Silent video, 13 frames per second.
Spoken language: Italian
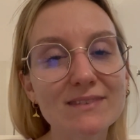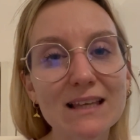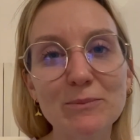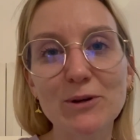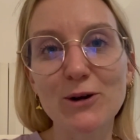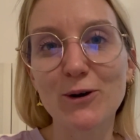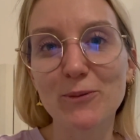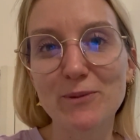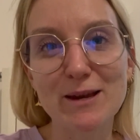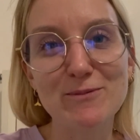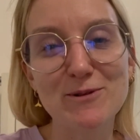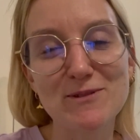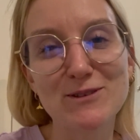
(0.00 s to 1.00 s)
però per
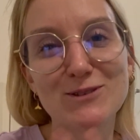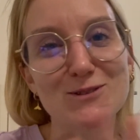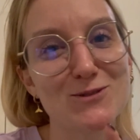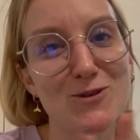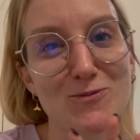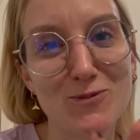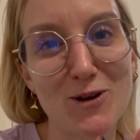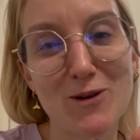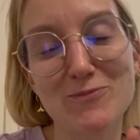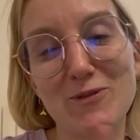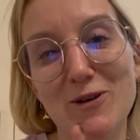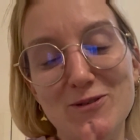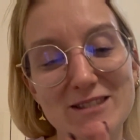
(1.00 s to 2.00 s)
il momento sono ancora un
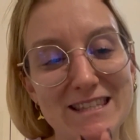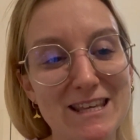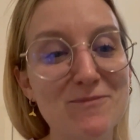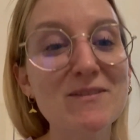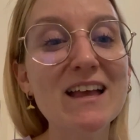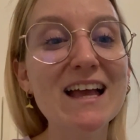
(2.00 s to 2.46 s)
po' così,